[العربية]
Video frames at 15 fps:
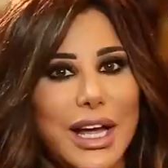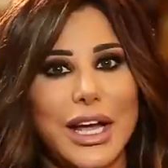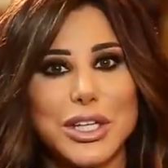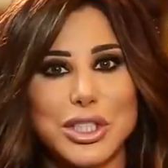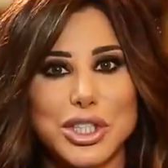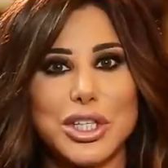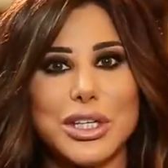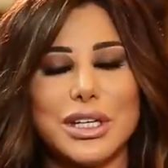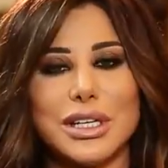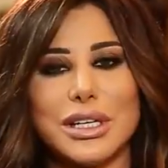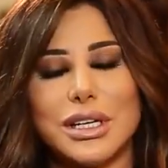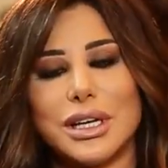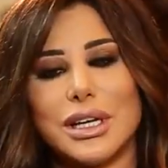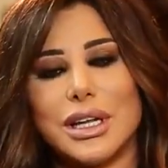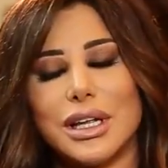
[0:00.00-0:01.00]

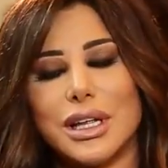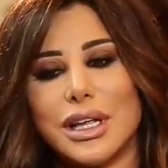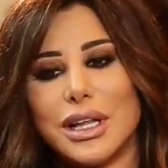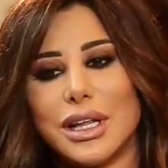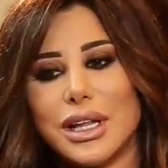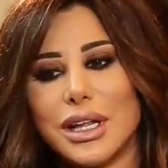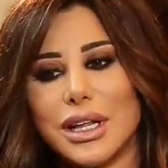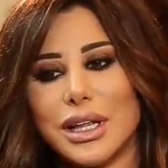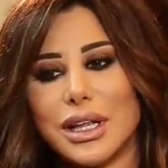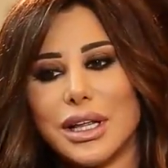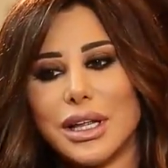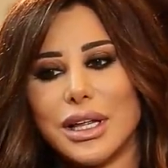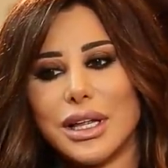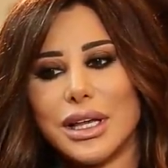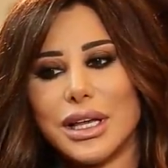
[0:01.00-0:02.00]
عايشين
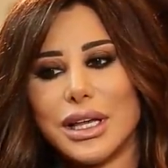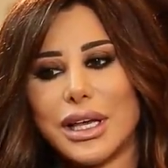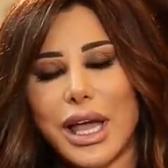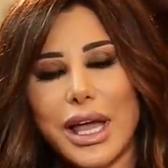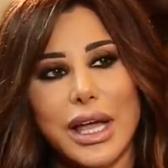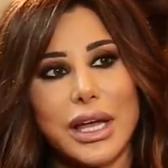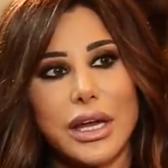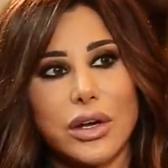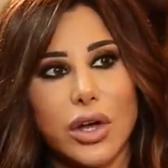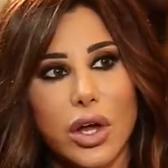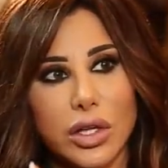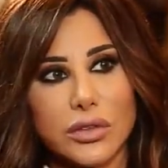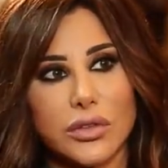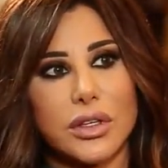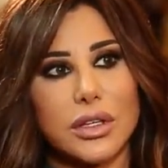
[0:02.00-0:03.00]
كائن
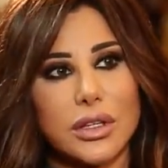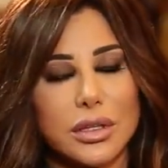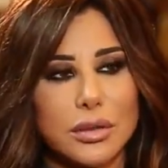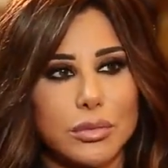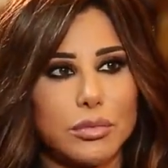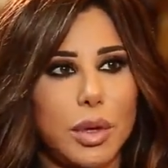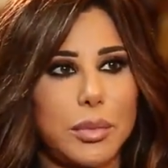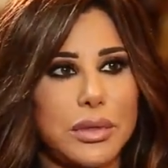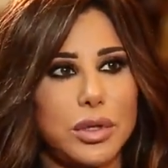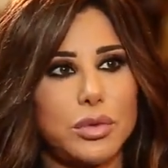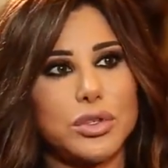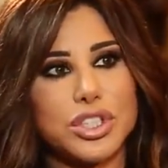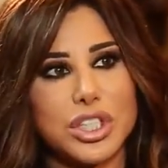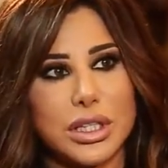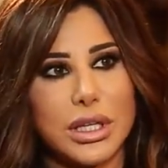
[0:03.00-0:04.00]
ناطق ما بدي
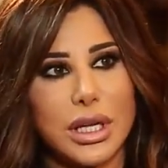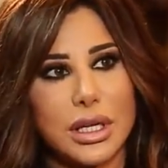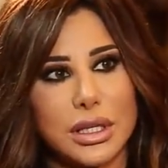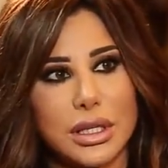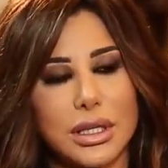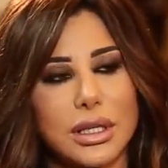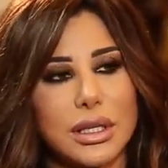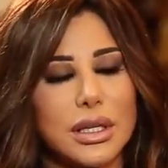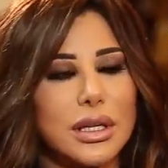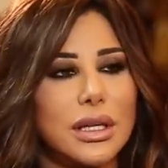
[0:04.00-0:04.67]
اقول شيء ثاني